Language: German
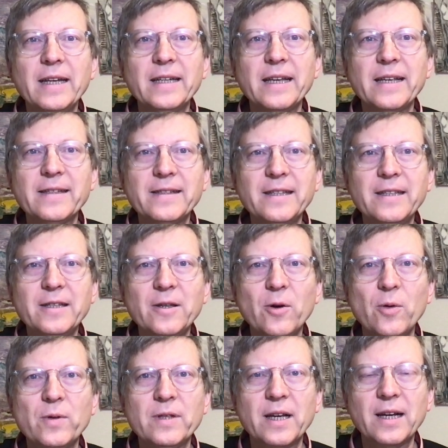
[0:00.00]
dass sich
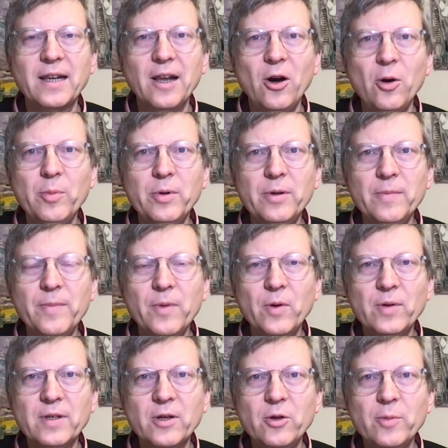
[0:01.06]
unser Glaube,
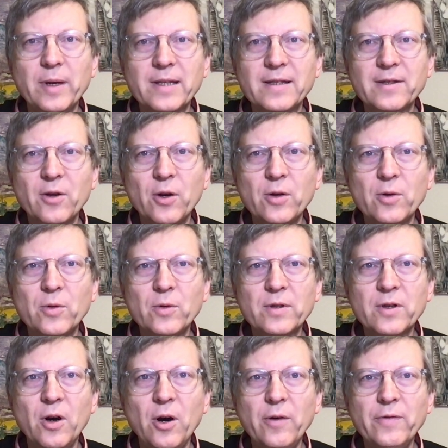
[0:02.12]
unsere Überzeugung,
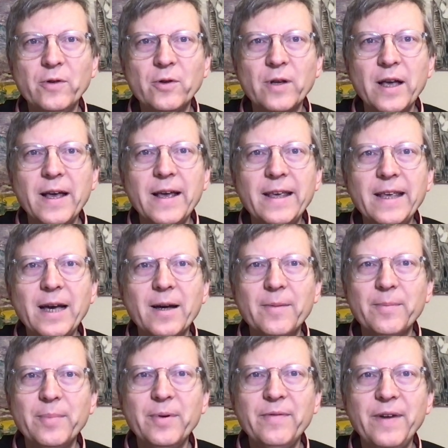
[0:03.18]
unsere Hoffnung ja
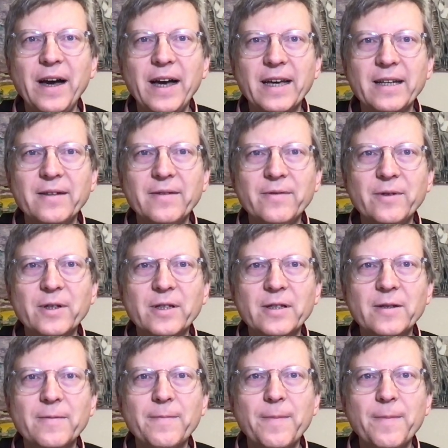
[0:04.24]
bewahrheiten wird.